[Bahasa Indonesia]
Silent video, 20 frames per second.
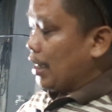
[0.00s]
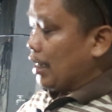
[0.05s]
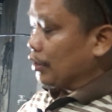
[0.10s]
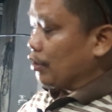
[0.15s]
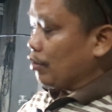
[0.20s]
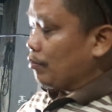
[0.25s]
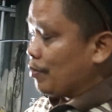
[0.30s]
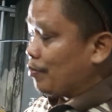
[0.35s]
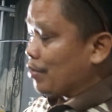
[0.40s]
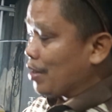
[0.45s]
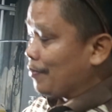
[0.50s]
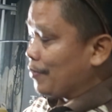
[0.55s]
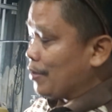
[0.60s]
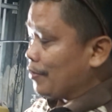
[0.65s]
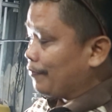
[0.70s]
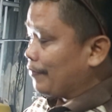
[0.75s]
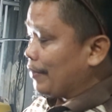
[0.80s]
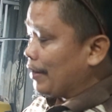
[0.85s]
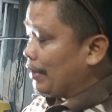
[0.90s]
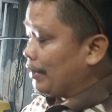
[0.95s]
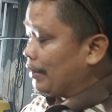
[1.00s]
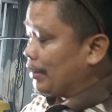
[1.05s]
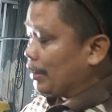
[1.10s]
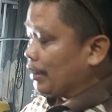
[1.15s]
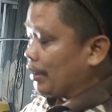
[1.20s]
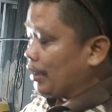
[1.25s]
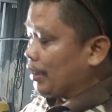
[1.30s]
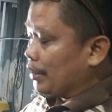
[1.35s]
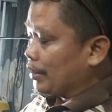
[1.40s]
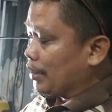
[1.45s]
atau beberapa file
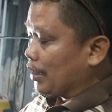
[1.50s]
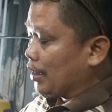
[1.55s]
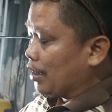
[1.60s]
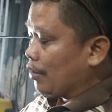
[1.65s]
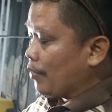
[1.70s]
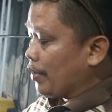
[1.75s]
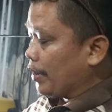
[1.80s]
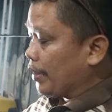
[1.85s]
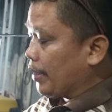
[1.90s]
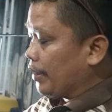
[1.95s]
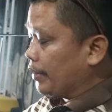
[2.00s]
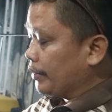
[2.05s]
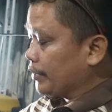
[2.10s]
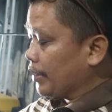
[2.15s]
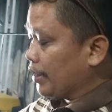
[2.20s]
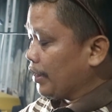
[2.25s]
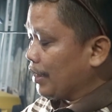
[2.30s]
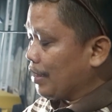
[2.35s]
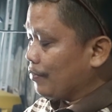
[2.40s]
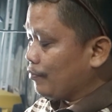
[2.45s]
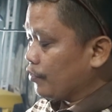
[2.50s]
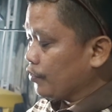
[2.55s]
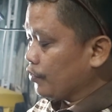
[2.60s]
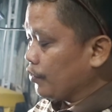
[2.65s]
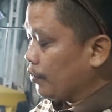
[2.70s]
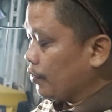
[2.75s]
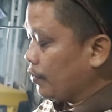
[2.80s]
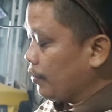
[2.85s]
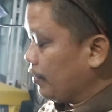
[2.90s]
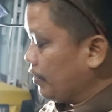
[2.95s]
dari electrical wiring sehingga
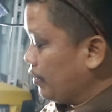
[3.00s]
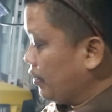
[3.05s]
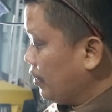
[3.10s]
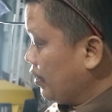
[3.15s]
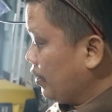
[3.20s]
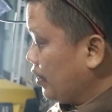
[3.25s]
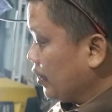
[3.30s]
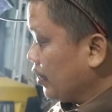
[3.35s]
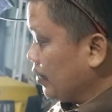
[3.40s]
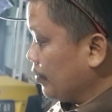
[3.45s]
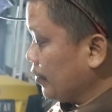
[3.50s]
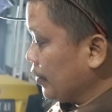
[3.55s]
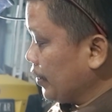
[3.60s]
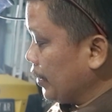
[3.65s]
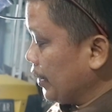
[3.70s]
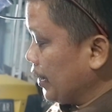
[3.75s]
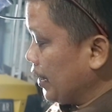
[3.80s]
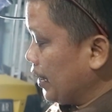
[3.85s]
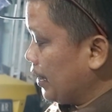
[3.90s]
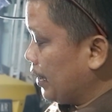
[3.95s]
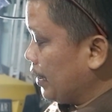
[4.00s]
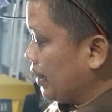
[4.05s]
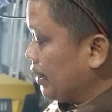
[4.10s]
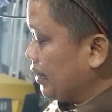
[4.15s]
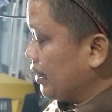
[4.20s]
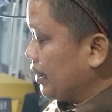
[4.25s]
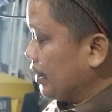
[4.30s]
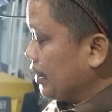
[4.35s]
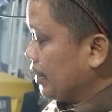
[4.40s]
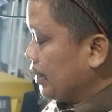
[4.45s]
modul
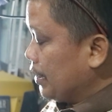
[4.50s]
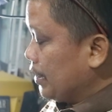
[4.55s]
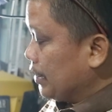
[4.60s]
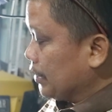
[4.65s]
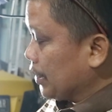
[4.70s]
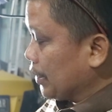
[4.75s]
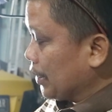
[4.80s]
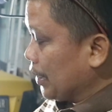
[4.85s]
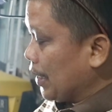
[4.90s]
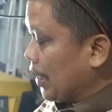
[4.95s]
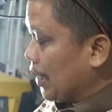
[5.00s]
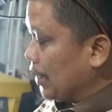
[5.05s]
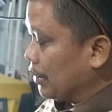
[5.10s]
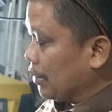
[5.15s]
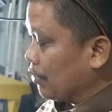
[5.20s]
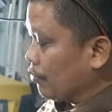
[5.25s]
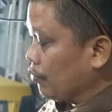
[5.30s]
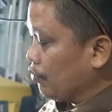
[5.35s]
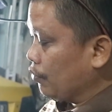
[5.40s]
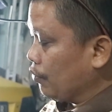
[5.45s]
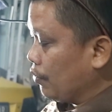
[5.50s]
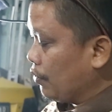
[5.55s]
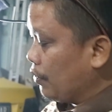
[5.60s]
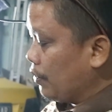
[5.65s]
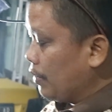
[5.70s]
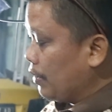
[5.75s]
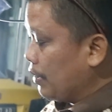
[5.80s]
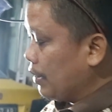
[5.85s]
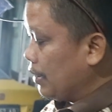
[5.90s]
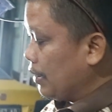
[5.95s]
Kemudian setelah
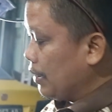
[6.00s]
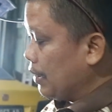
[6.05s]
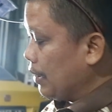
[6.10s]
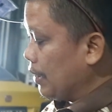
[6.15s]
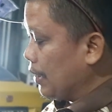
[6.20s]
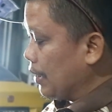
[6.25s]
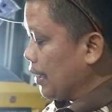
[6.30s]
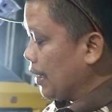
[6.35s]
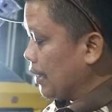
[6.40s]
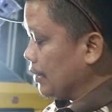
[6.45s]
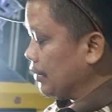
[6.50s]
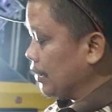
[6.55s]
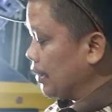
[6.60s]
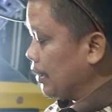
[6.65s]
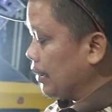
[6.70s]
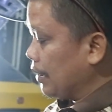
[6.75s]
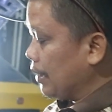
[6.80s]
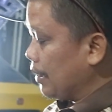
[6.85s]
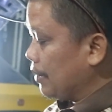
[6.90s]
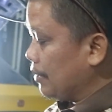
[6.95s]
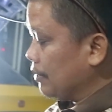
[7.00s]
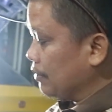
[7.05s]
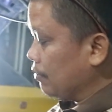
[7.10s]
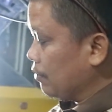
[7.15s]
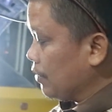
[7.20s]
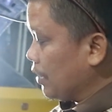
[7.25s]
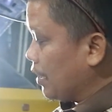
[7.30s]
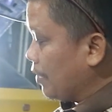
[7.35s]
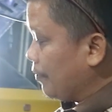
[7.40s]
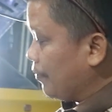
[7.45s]
tersusun dari hasilnya
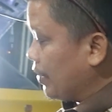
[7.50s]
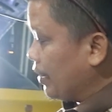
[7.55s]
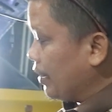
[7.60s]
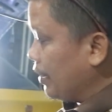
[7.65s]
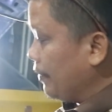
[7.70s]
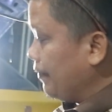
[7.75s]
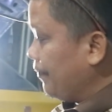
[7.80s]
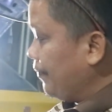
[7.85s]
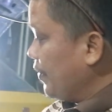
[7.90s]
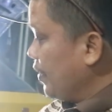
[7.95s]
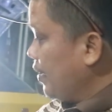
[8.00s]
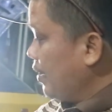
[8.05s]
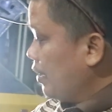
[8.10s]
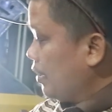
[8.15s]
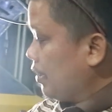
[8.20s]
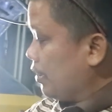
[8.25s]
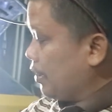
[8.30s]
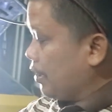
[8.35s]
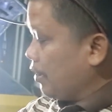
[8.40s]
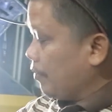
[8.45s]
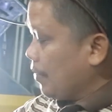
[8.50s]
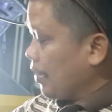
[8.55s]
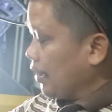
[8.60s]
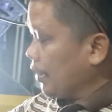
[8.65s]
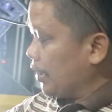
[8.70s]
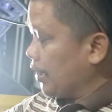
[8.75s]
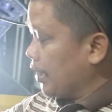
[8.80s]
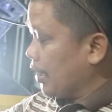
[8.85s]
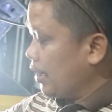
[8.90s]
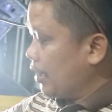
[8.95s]
sudah nampak nih Di
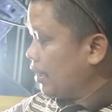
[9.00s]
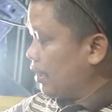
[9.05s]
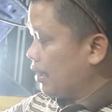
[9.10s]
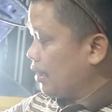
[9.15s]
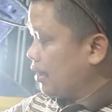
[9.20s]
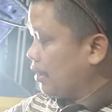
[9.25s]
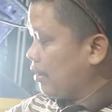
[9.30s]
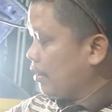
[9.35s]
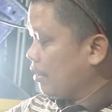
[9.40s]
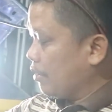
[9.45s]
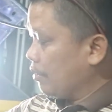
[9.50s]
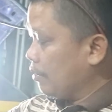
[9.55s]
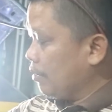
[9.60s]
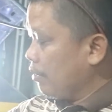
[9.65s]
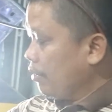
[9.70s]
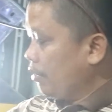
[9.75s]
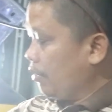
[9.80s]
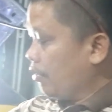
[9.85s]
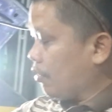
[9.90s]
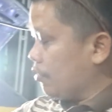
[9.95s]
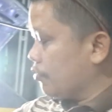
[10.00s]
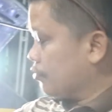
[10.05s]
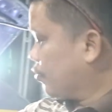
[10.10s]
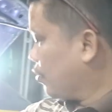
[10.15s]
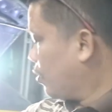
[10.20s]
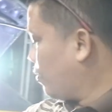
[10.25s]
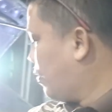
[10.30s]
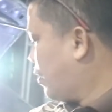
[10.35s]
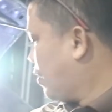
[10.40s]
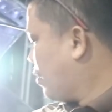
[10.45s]
bagian
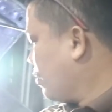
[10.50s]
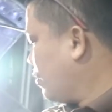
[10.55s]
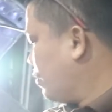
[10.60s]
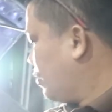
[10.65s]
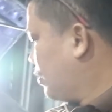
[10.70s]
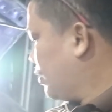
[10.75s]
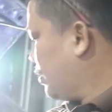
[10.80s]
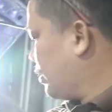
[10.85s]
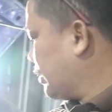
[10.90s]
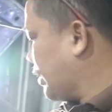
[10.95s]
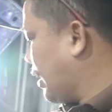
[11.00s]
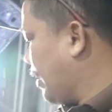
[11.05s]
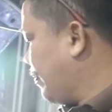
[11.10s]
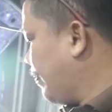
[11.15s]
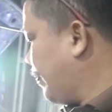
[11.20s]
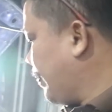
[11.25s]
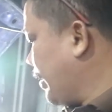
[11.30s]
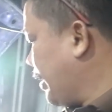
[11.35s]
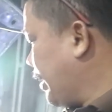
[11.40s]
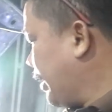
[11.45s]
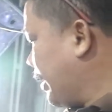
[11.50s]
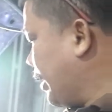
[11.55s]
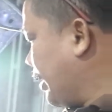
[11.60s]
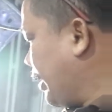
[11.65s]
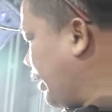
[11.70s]
konsol box sampai